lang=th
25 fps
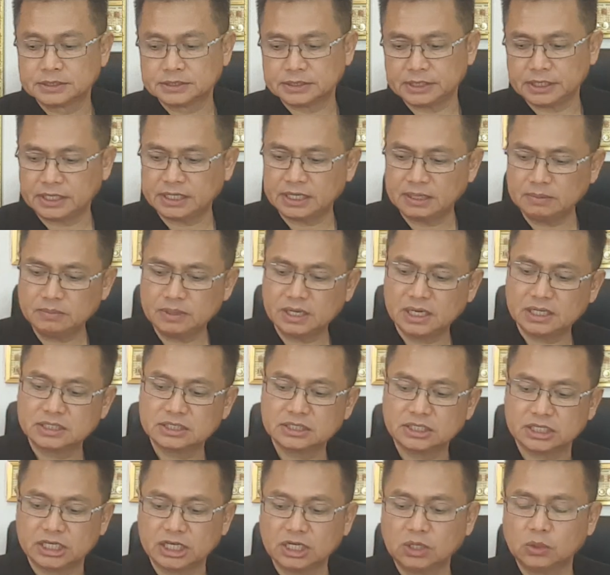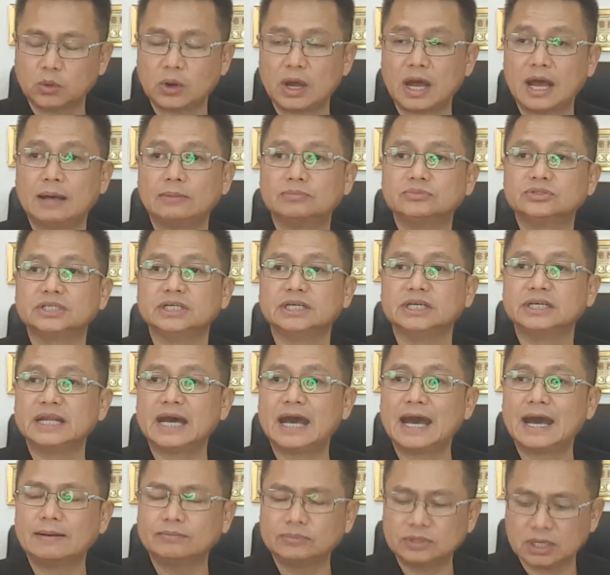สีน้ำเงินสีคราม สี
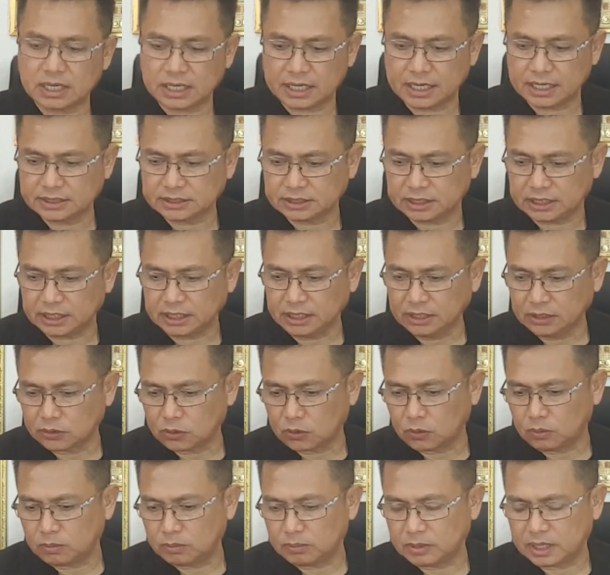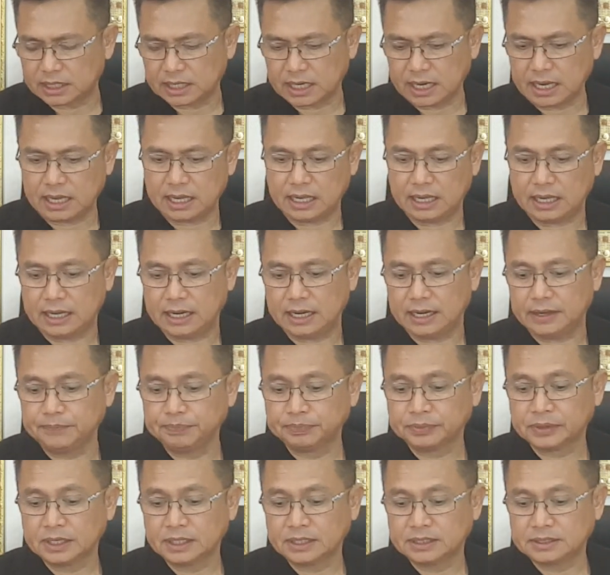น้ำทะเลสีกลมมาท่า
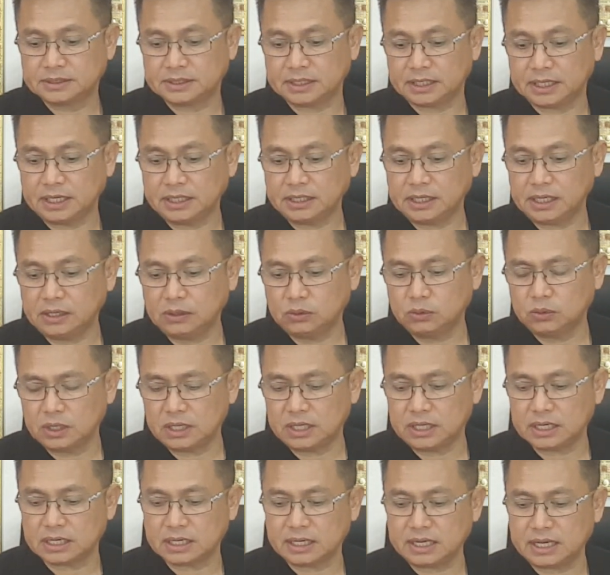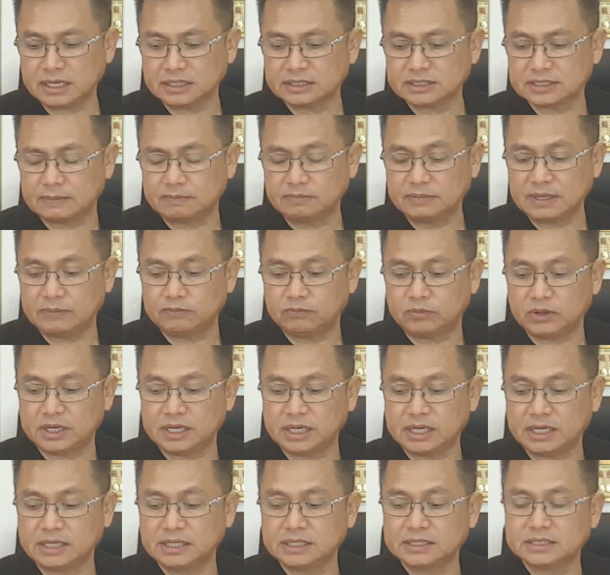สีที่ควรหลีกเลี่ยงสำหรับวัน
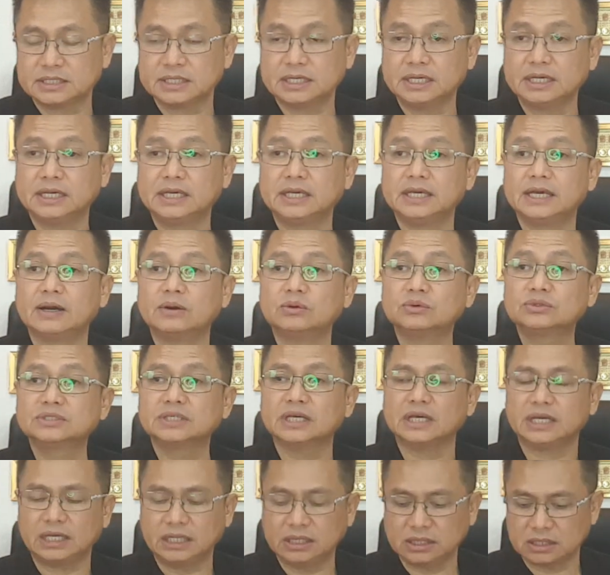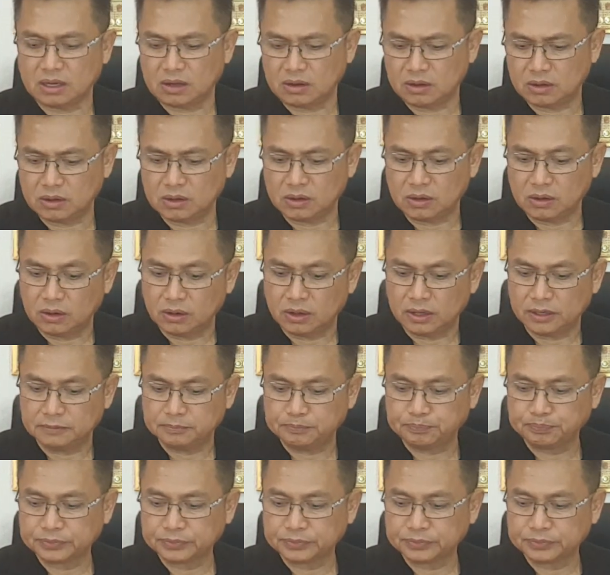นี้คือสีเขียวสีตองอ่อน